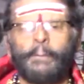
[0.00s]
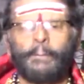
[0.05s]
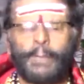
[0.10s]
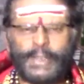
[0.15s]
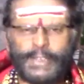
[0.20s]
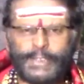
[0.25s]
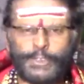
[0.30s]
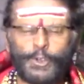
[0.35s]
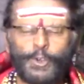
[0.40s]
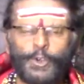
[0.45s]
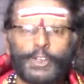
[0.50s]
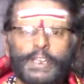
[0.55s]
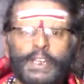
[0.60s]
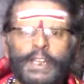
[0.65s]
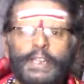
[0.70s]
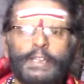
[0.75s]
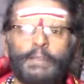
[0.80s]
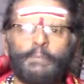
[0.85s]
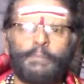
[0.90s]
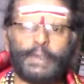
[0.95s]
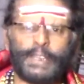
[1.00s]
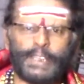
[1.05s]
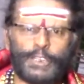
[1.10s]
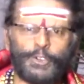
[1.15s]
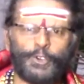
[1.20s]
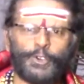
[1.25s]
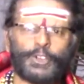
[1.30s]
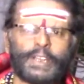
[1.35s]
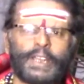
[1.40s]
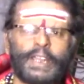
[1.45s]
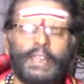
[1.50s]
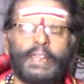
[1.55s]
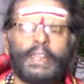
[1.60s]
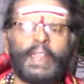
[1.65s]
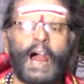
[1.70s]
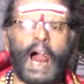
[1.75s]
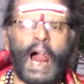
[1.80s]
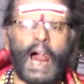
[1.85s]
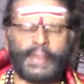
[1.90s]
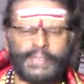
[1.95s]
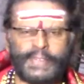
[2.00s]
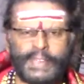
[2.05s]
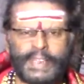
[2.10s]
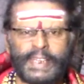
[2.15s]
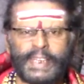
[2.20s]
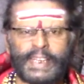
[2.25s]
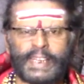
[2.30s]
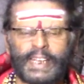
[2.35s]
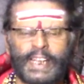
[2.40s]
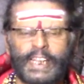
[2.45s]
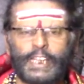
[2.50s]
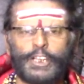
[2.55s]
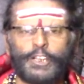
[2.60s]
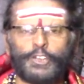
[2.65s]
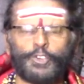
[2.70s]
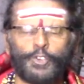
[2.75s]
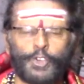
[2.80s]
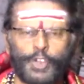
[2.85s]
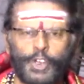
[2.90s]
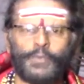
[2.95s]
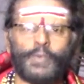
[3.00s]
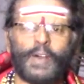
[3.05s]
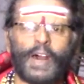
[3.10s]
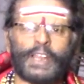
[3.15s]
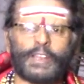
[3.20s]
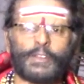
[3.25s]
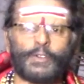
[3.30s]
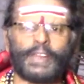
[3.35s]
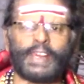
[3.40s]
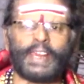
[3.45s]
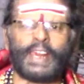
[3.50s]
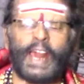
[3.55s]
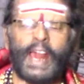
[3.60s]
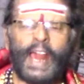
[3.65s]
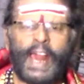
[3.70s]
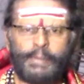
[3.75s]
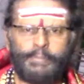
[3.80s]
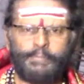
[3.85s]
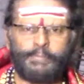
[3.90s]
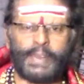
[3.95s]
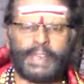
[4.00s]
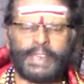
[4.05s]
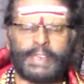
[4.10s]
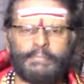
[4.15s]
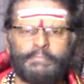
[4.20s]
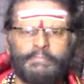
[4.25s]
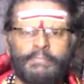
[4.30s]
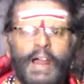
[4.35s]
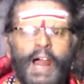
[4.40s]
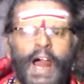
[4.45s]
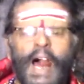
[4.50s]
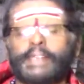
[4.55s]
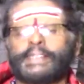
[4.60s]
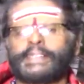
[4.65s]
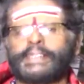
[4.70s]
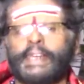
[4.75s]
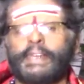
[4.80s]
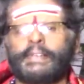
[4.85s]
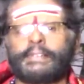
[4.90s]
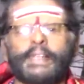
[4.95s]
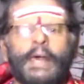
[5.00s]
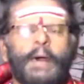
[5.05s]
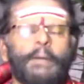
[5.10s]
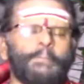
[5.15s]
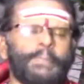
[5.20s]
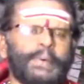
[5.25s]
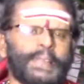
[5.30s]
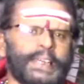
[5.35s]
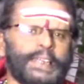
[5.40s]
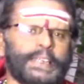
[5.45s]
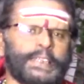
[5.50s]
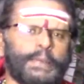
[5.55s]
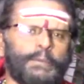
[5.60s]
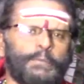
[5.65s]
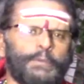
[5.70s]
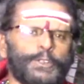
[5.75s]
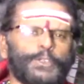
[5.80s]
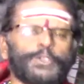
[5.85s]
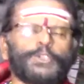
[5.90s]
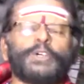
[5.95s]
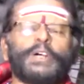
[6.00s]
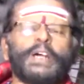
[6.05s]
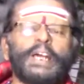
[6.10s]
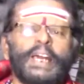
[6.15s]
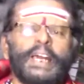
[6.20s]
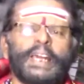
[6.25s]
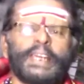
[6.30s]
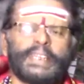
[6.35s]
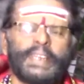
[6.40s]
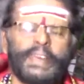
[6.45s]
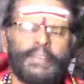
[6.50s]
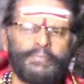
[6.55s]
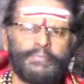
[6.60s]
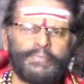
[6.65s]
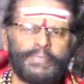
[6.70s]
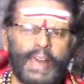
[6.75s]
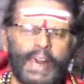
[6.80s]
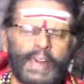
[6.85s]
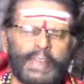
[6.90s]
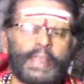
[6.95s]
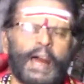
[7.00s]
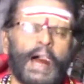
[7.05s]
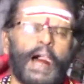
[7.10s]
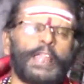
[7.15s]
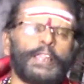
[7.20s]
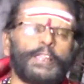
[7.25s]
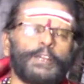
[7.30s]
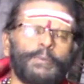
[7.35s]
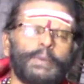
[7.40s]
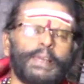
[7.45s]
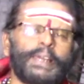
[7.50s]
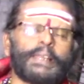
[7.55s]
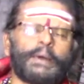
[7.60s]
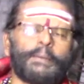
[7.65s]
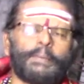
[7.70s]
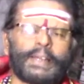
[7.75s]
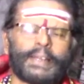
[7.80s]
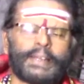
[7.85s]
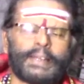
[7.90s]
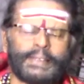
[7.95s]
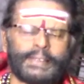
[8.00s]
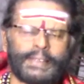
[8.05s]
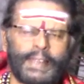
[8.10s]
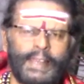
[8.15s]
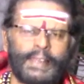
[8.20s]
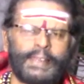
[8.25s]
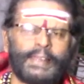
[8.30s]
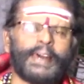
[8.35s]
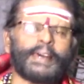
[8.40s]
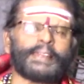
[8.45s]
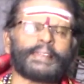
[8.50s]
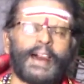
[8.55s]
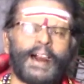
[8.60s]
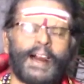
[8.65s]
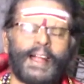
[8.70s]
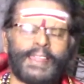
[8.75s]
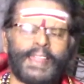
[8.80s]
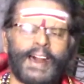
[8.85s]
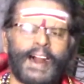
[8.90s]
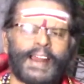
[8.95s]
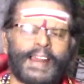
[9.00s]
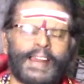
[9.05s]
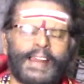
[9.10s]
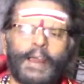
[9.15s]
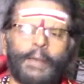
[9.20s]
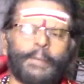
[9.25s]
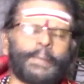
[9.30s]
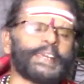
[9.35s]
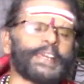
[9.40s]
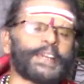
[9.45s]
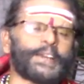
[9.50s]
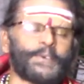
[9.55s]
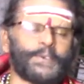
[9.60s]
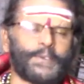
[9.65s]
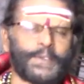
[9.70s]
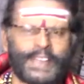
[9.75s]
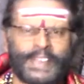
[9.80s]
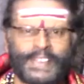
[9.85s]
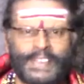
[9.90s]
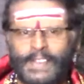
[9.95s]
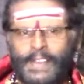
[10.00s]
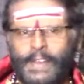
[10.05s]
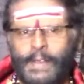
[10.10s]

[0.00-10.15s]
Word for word: பெற்றோர்கள் பெரியோர்கள் ஆசிரியர்கள் குருமானருடைய அன்பையும் ஆசையையும் நாம் பெறுகின்ற பொழுது எந்த நாளுமே நமக்கு நல்ல நாளாக அமையக்கூடியது